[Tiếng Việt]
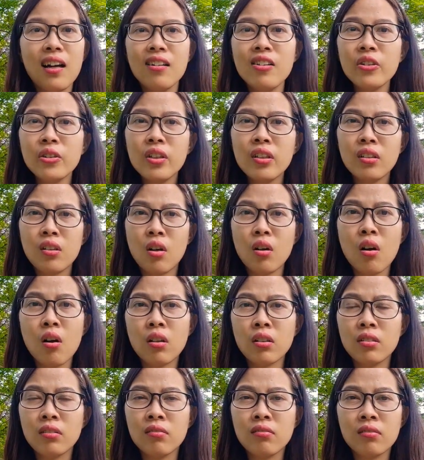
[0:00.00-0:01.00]
nước Đức có
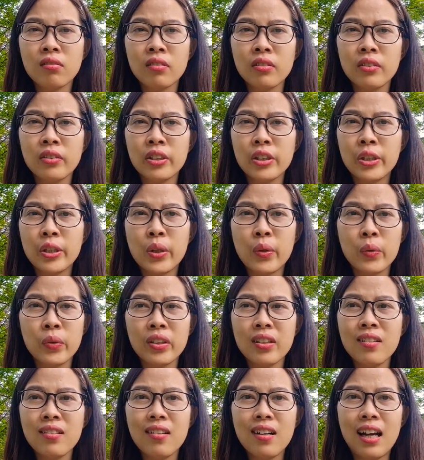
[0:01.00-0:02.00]
còn kiểu
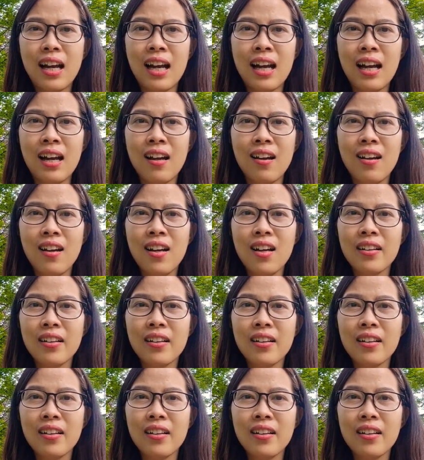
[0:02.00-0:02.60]
như là